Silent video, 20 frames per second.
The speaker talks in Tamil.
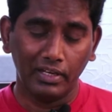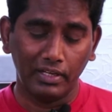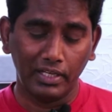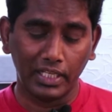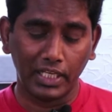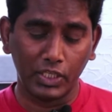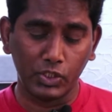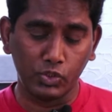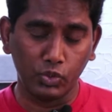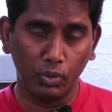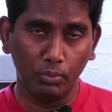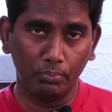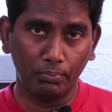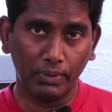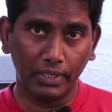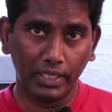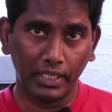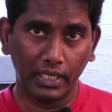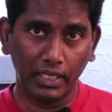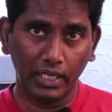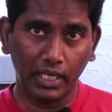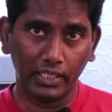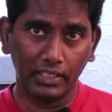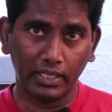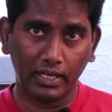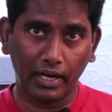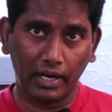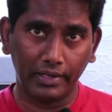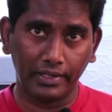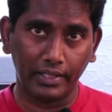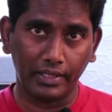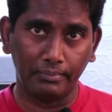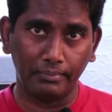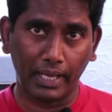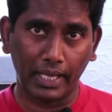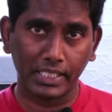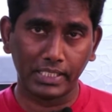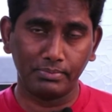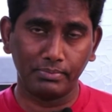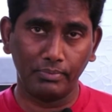நீங்கள் ஜூம் பண்ணிங்கனாலே அதில் காட்டிடு
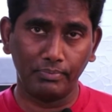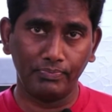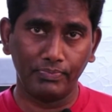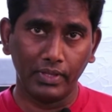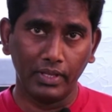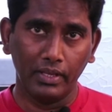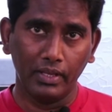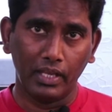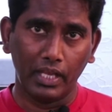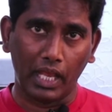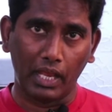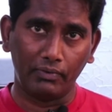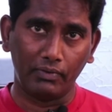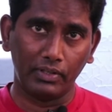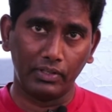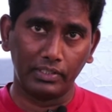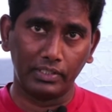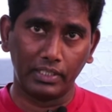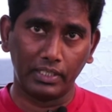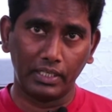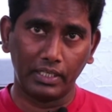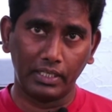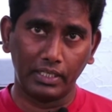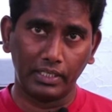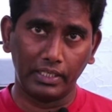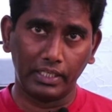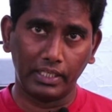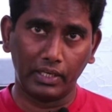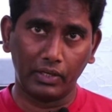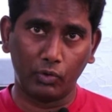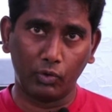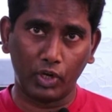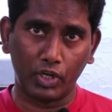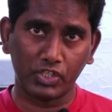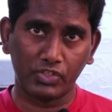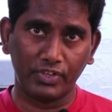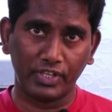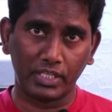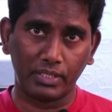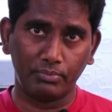மேக்ஸிமம் எவ்வளோ அதில் நீங்கள்
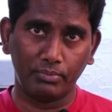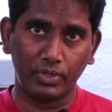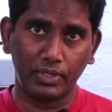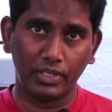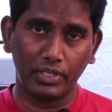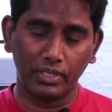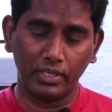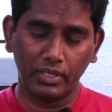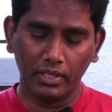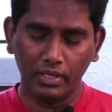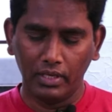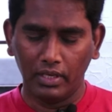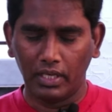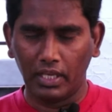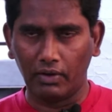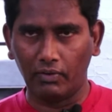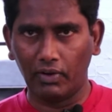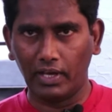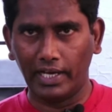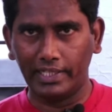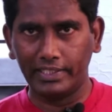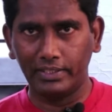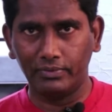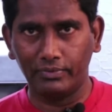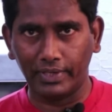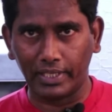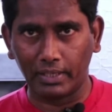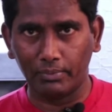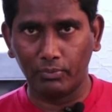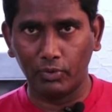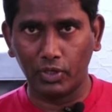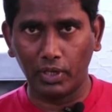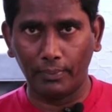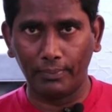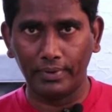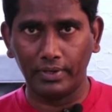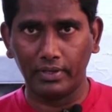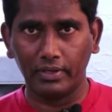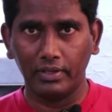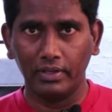குறைச்சி வைக்க முடியும் எவ்வளோ அதிகம் வைக்க முடியும்
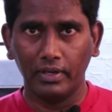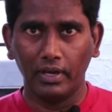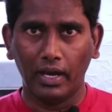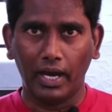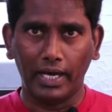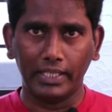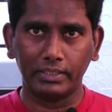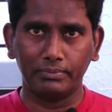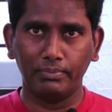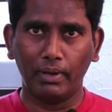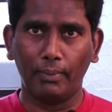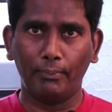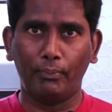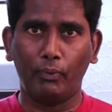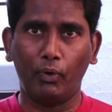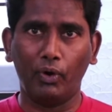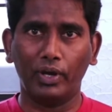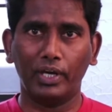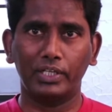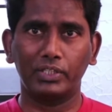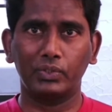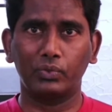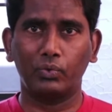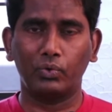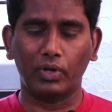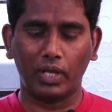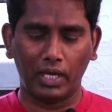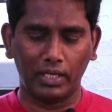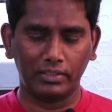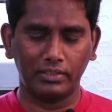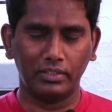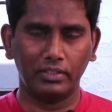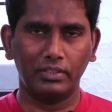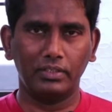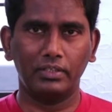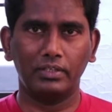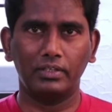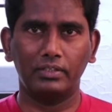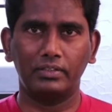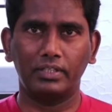அப்படின்னு அதுக்கு மேலே போகாதும் கூட அது
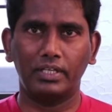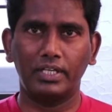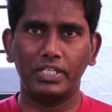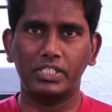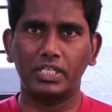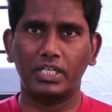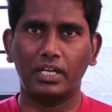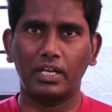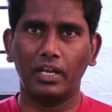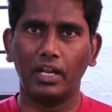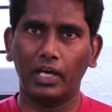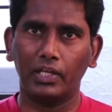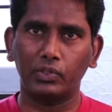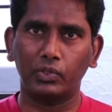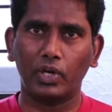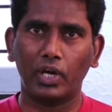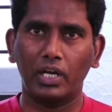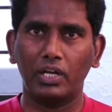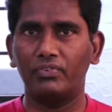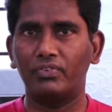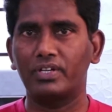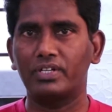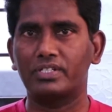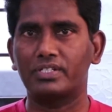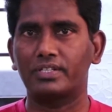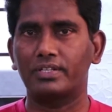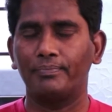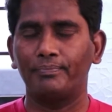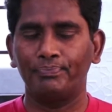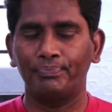இந்த டிஜிட்டலில் அது ஒரு அட்வான்ஸ்